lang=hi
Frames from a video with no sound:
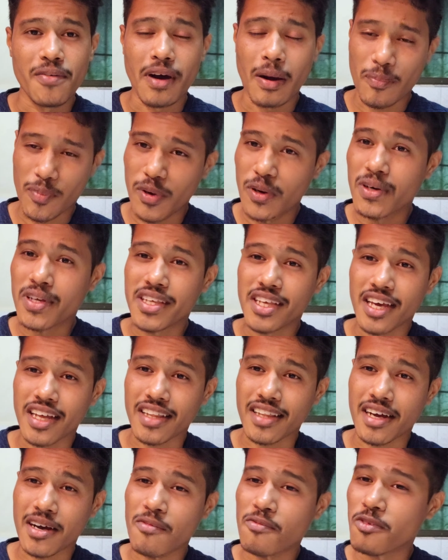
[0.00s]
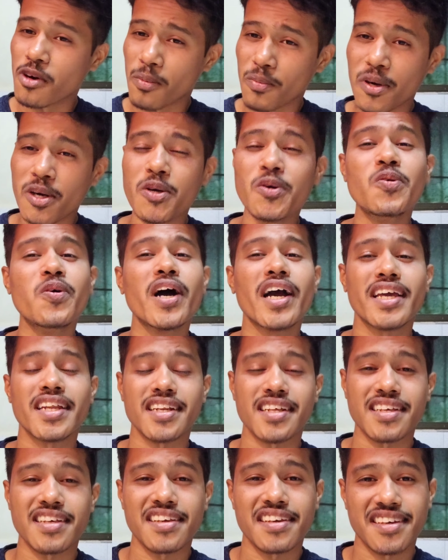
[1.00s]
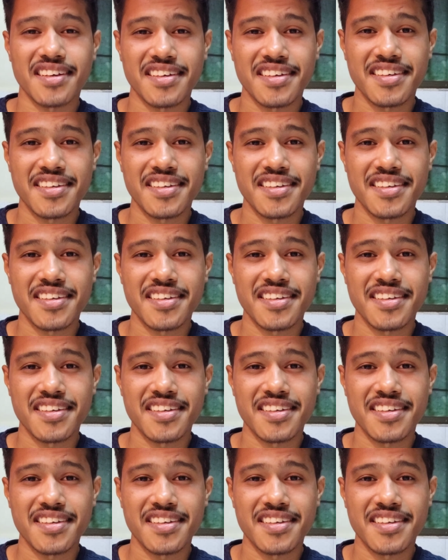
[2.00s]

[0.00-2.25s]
अपलोड किया था वो अपलोड हुआ ही नहीं है